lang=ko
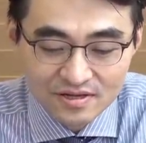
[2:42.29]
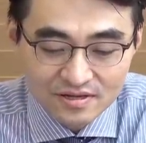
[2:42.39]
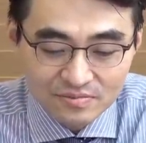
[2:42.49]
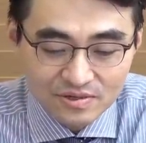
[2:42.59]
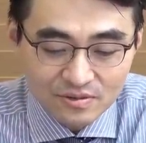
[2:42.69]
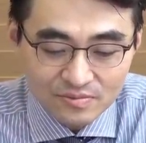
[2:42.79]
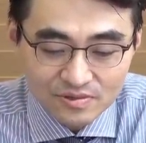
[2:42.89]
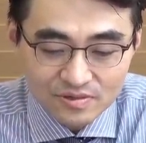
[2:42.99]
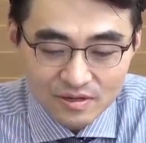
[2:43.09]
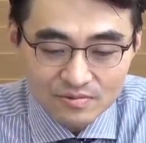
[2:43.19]
힘들이 없는
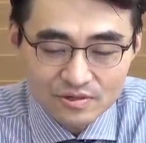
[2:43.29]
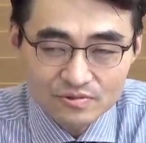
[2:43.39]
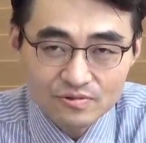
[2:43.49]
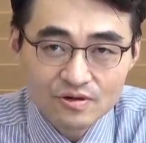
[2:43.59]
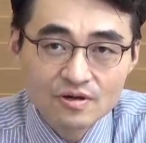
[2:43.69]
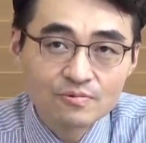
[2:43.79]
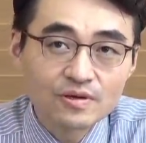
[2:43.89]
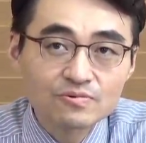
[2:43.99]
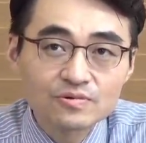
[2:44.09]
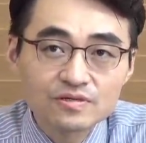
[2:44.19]
건 아무래도
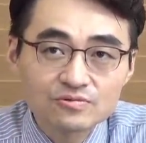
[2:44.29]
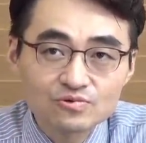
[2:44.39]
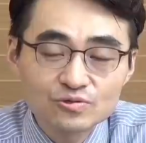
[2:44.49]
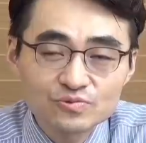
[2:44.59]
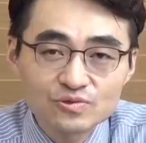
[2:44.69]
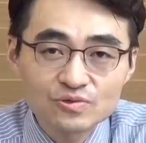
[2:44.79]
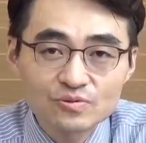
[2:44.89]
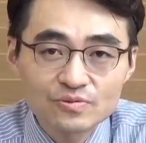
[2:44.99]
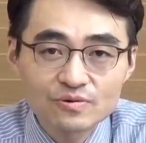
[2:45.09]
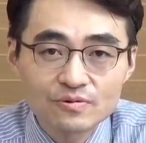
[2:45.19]
외국인 수급적으로
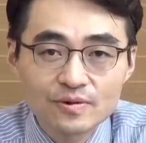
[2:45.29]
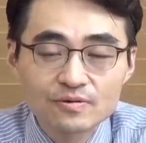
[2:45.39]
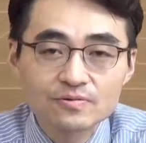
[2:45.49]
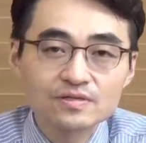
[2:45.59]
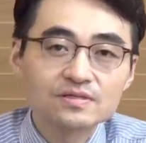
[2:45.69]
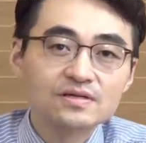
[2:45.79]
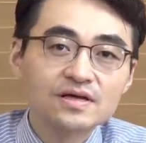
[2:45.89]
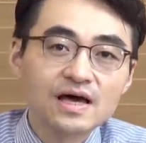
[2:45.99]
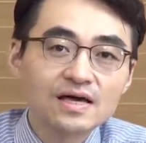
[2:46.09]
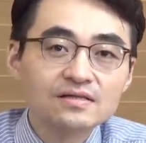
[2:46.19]
보면 외국인들의
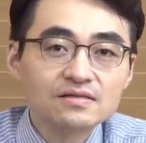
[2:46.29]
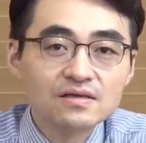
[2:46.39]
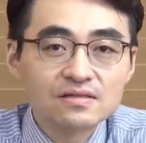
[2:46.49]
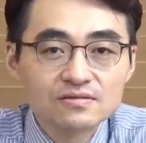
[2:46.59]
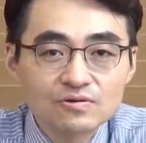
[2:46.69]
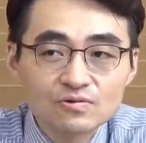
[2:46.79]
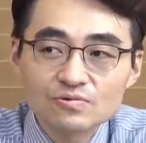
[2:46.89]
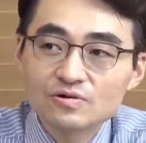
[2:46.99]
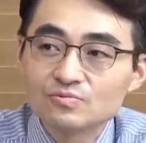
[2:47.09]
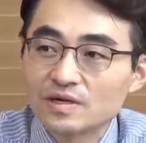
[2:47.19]
IT에 대한
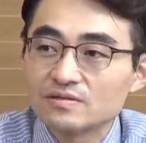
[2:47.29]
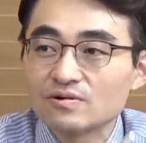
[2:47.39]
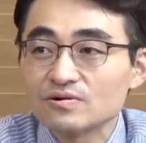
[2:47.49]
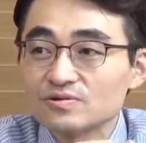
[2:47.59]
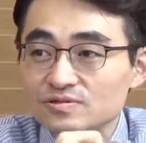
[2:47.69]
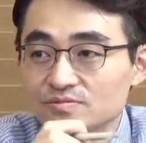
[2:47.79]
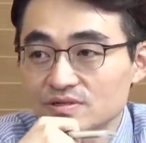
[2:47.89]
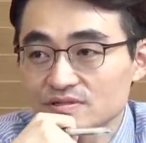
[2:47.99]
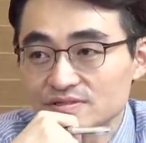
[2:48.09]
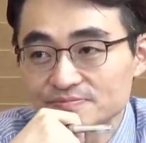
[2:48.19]
선호도가 좀 많이 떨어져 있습니다
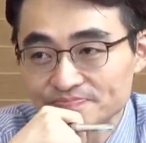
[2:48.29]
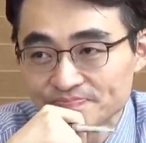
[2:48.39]
지금.